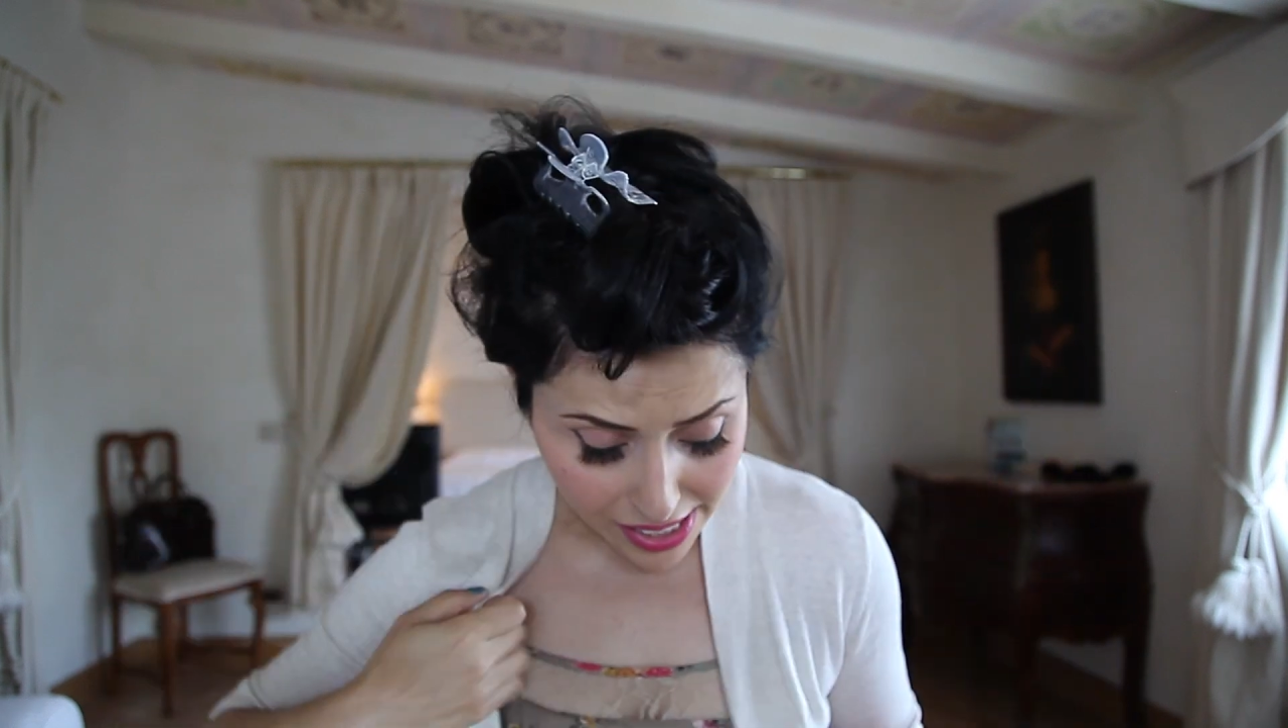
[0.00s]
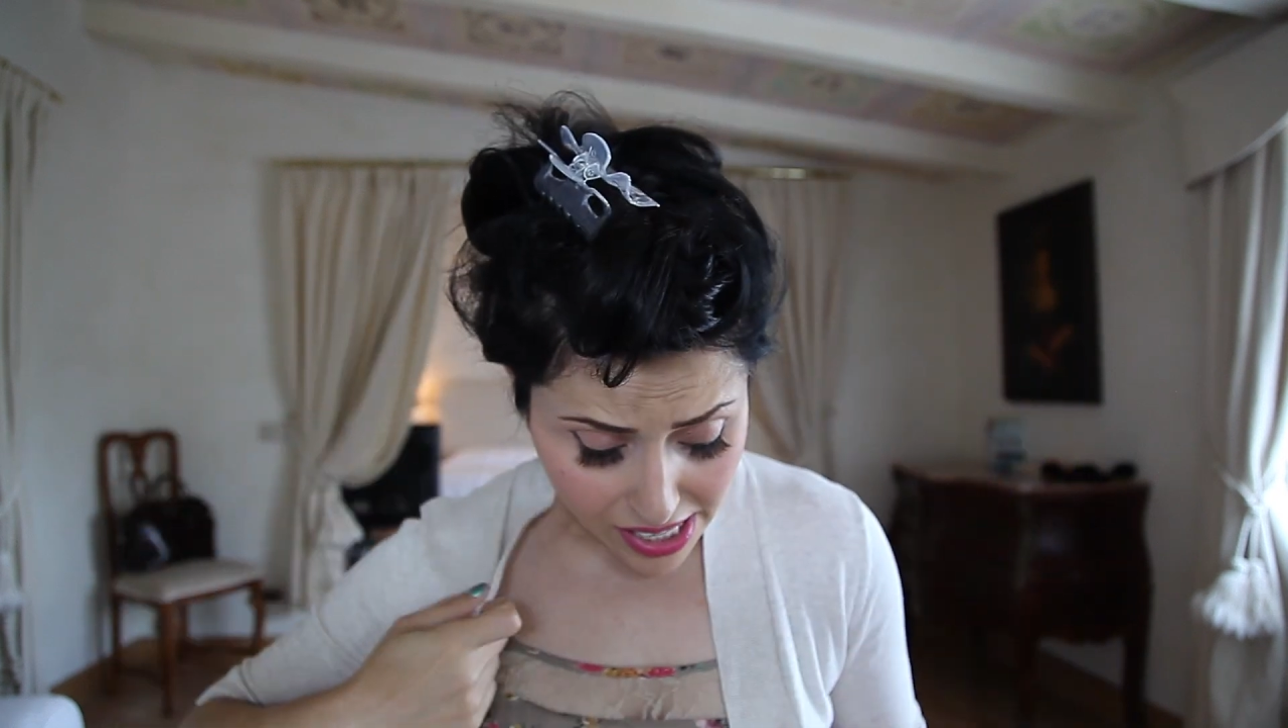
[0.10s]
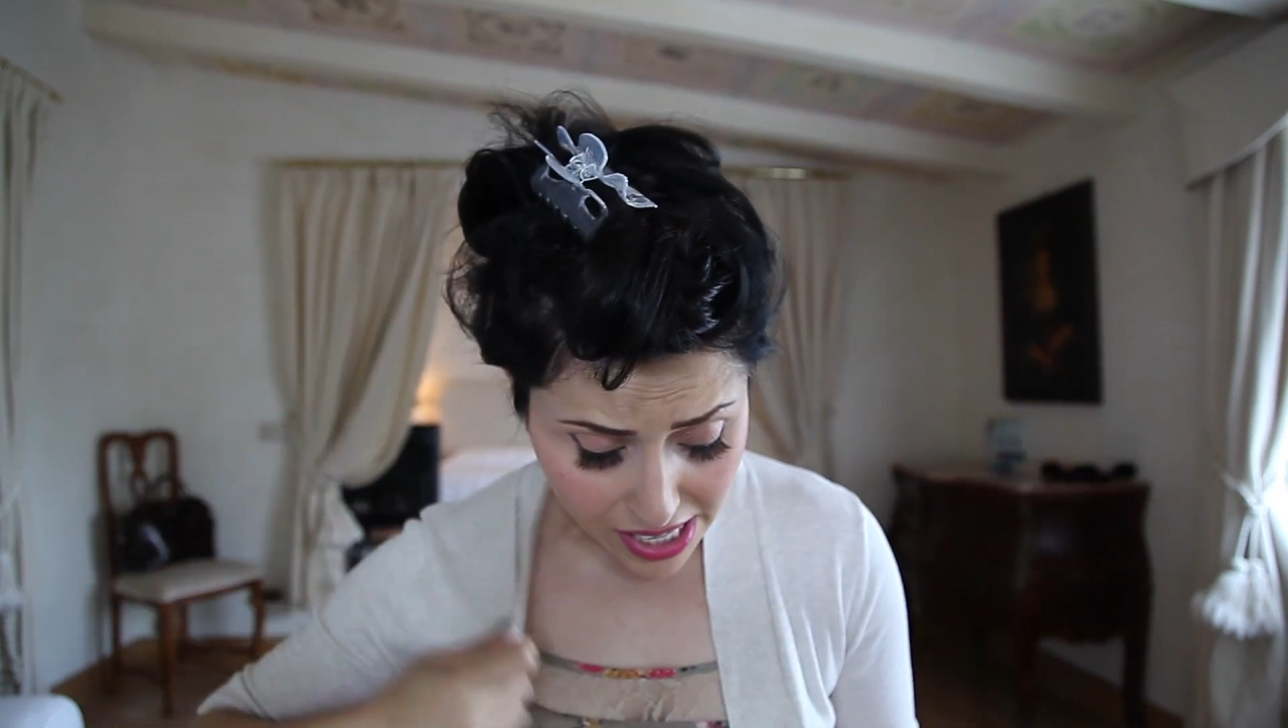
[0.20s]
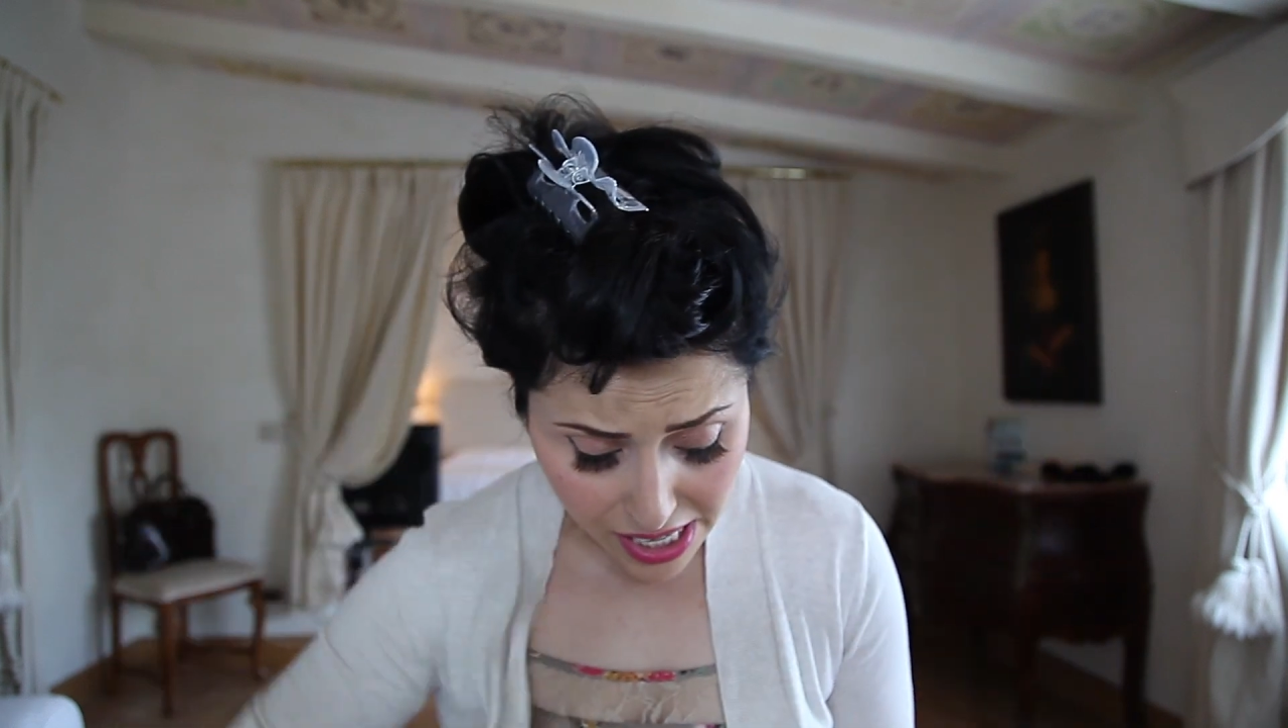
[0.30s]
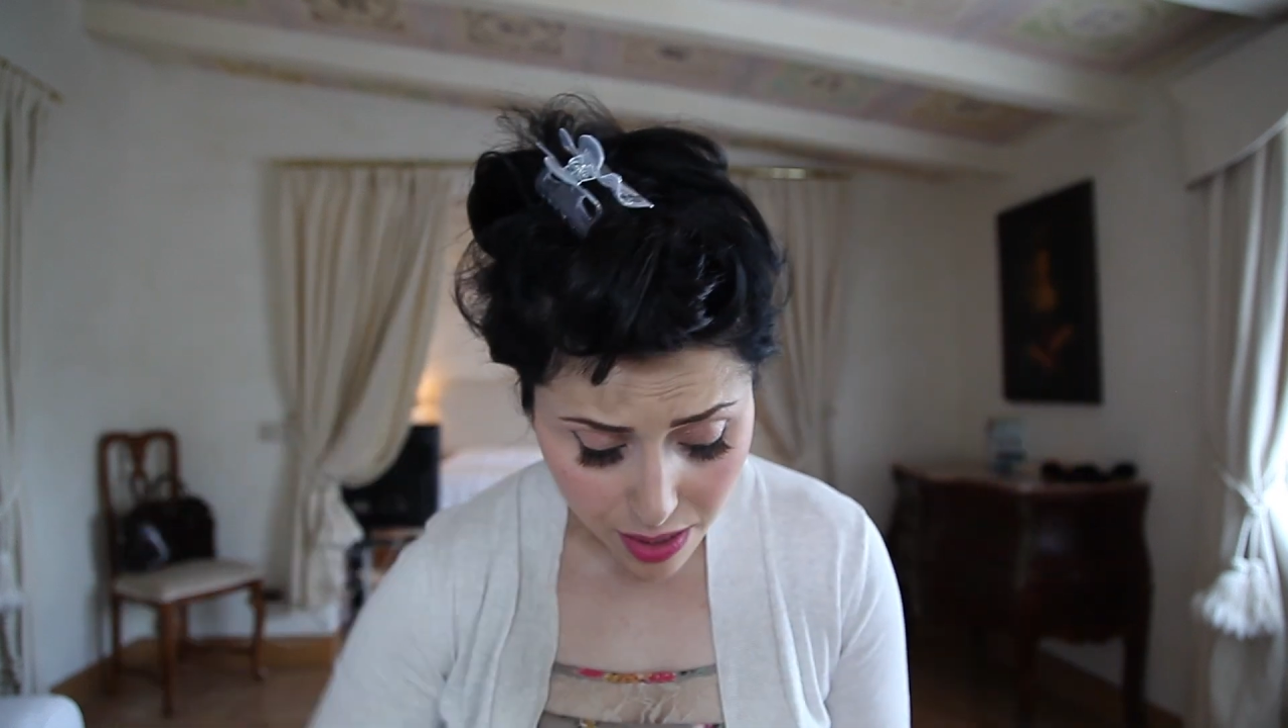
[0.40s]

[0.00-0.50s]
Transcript: e